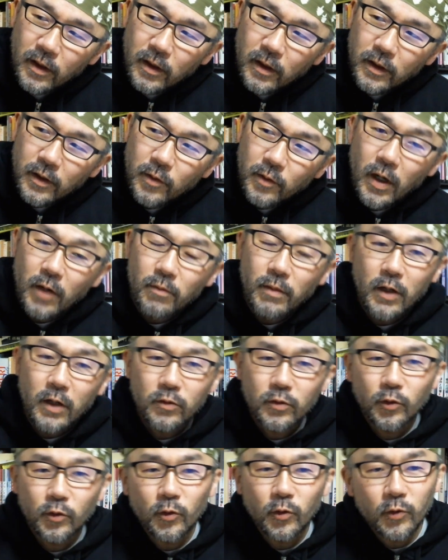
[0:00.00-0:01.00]
で、まあ
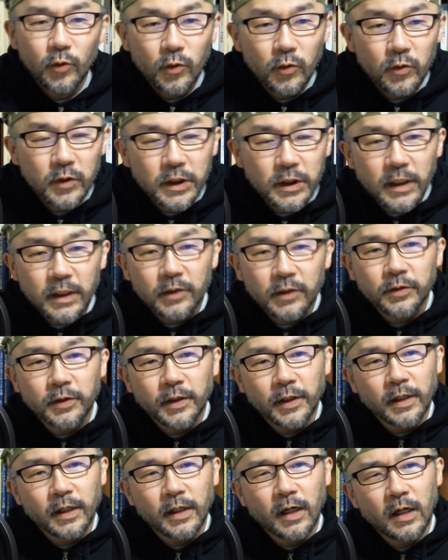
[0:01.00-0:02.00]
マウントを取るんじゃなく
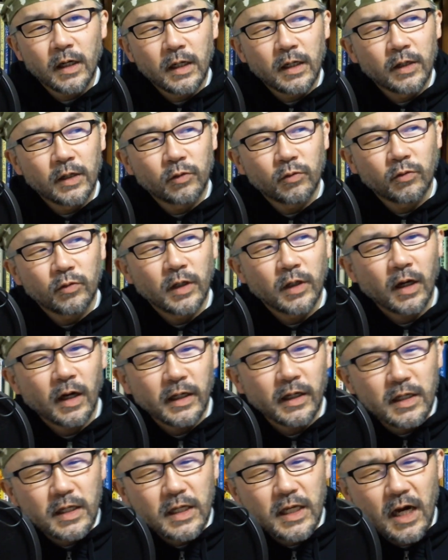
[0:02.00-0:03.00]
て、あの、なんか
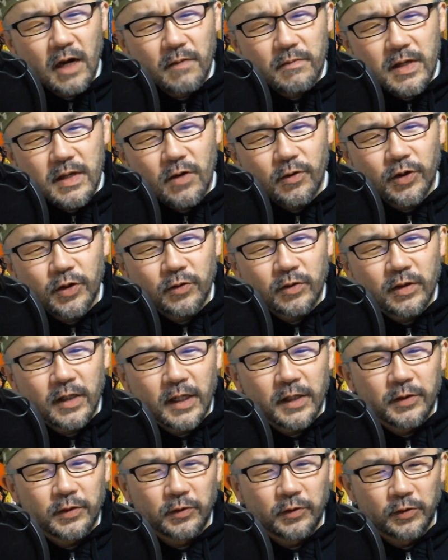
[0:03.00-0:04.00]
嫌味を言って
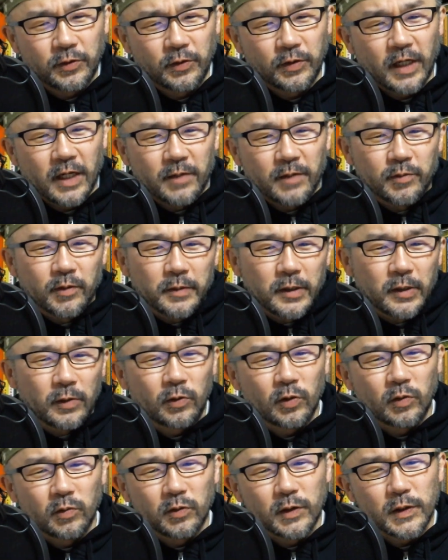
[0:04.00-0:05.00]
くるっていうタイプもいる
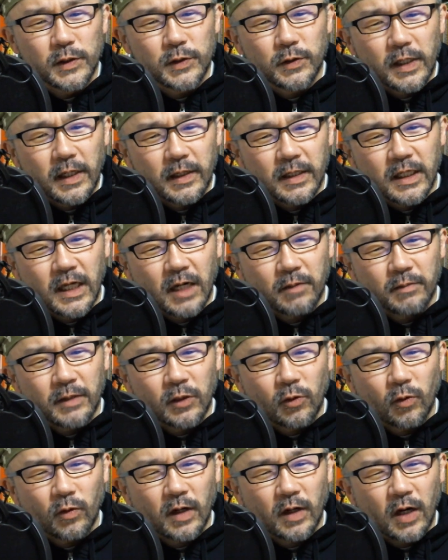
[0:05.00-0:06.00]
と思うんですよね。嫌味
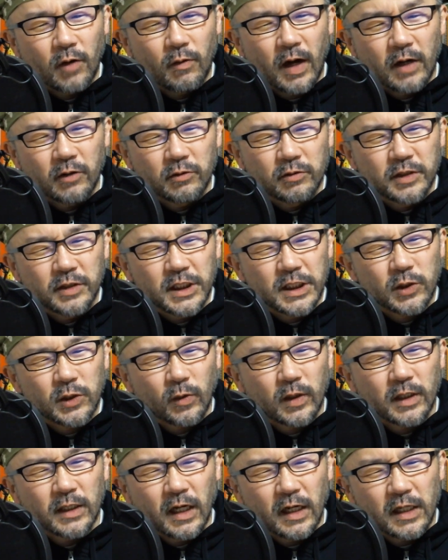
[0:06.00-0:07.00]
とか悪口と
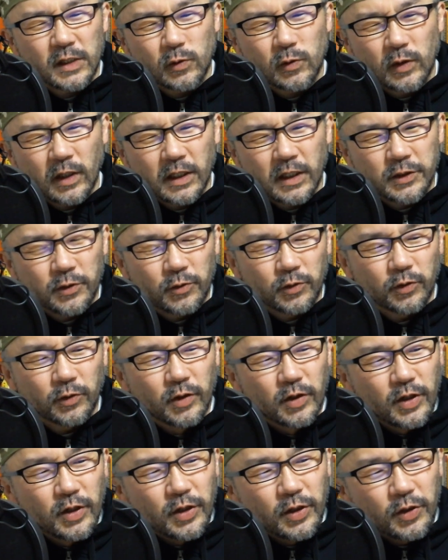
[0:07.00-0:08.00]
かなんかそんな感じのことを
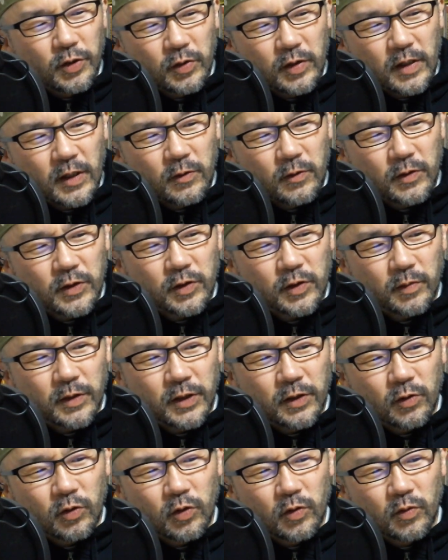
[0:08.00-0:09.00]
言ってくる人もい
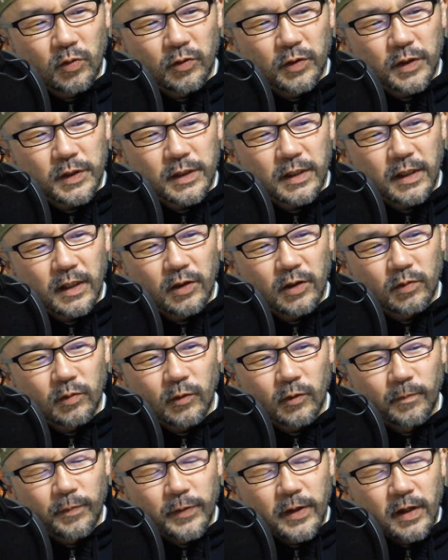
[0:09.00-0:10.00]
ると思うんですけれど
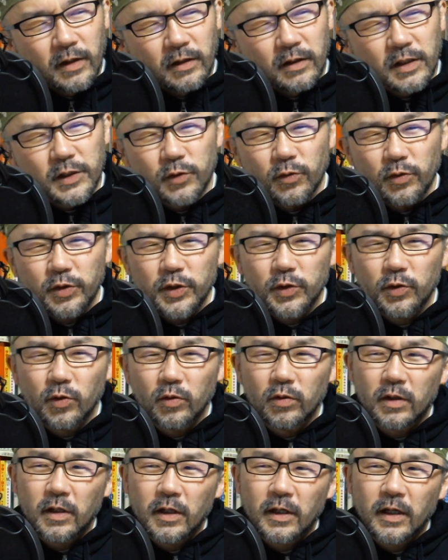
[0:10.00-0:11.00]
も。で、そういう人っ
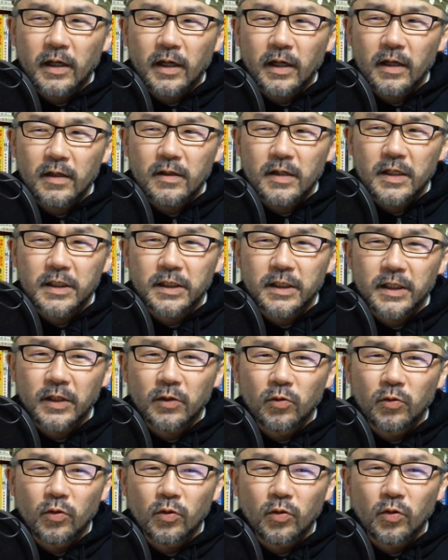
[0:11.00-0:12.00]
て、得てして
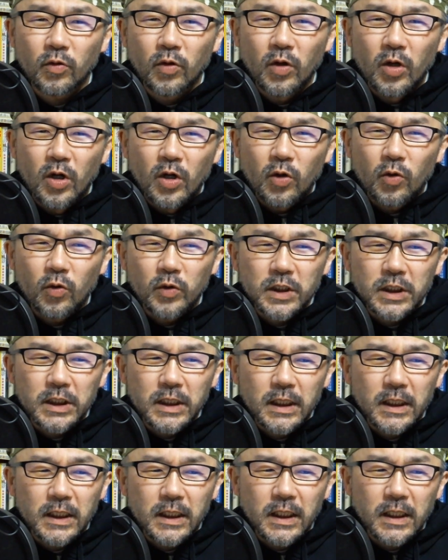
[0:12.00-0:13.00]
こう、こち
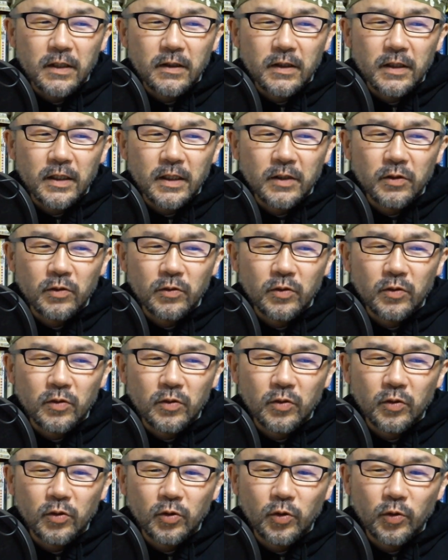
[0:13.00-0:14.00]
ら側
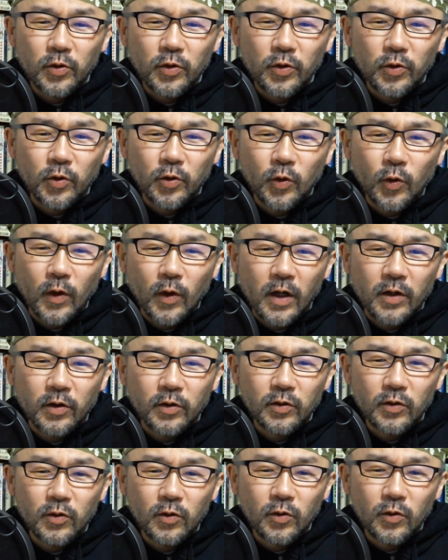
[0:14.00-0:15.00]
の努力とか
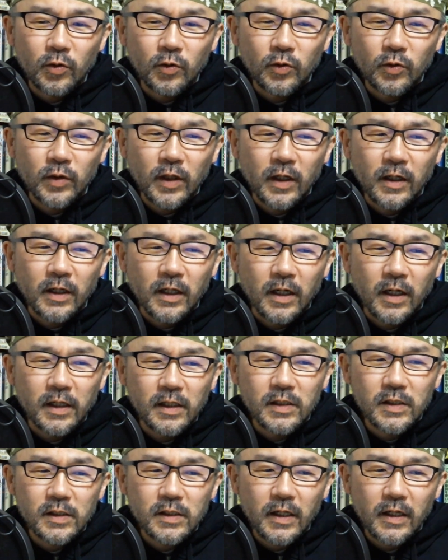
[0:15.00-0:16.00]
苦労なんか
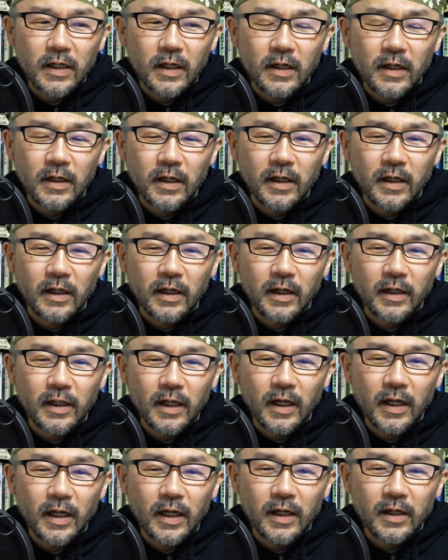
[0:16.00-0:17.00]
切考えない
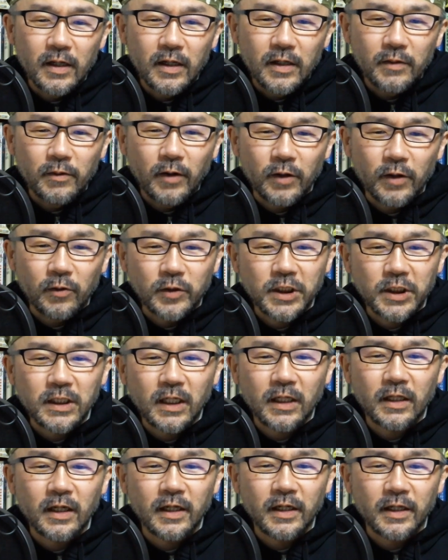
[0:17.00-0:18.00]
で、あの、知
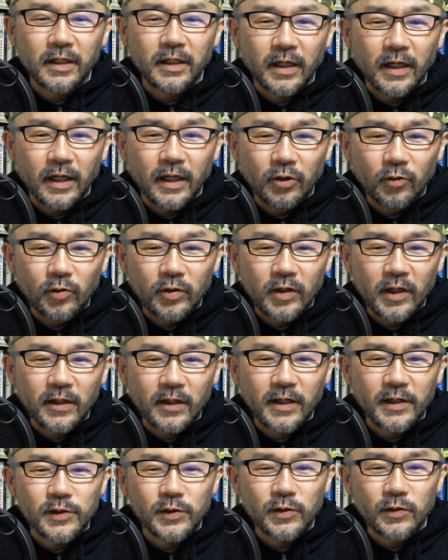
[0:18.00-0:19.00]
らないで言ってきた
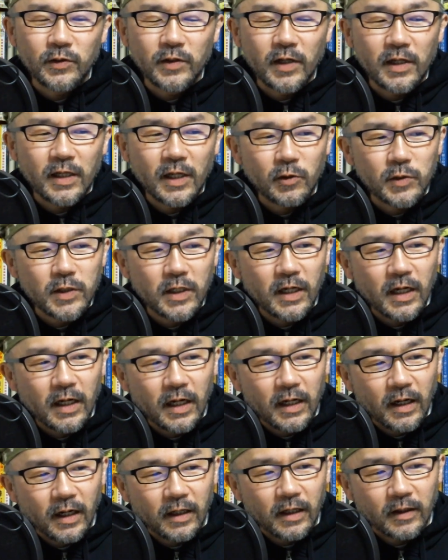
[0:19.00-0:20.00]
りするんで、なおさら
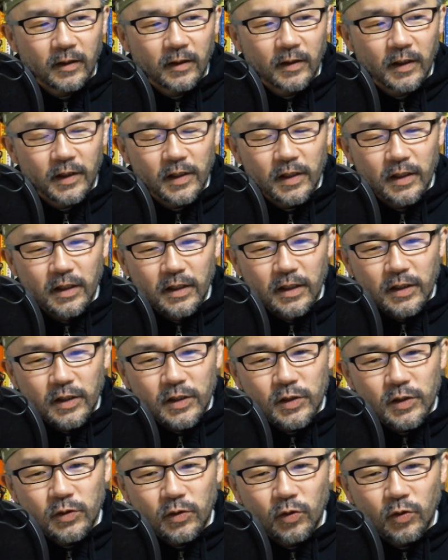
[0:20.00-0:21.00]
腹が立ったり
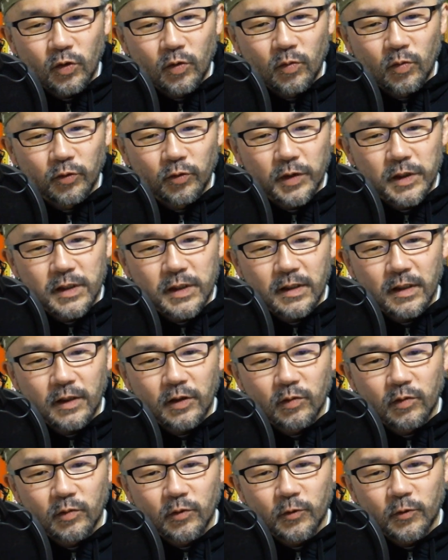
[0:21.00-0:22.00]
すると思うんですけれど
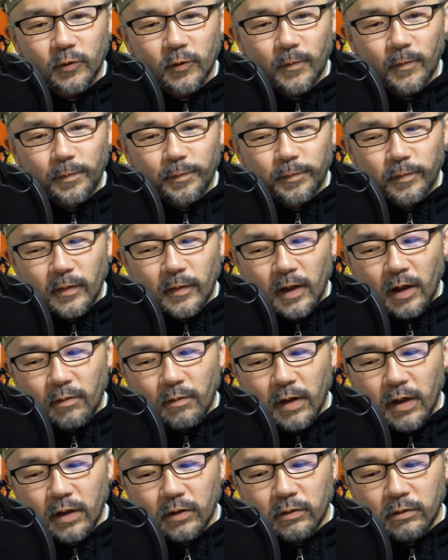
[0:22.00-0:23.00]
も。
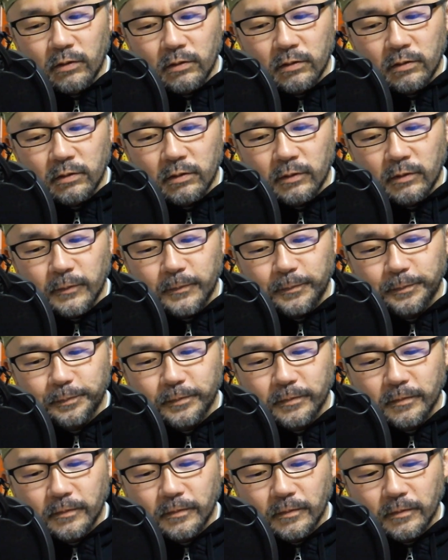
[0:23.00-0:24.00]
まああの
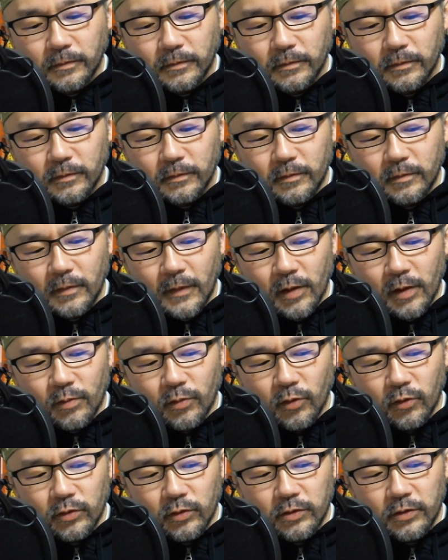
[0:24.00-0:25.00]

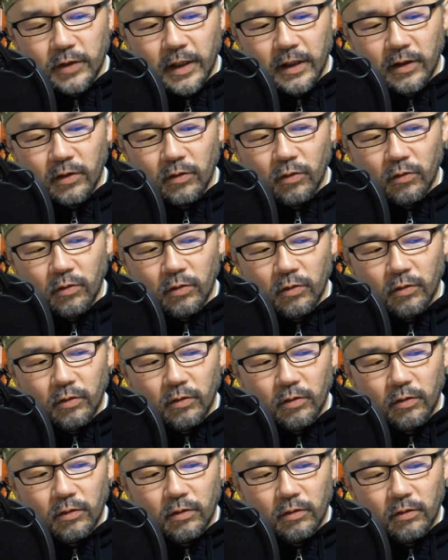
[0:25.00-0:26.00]
僕結構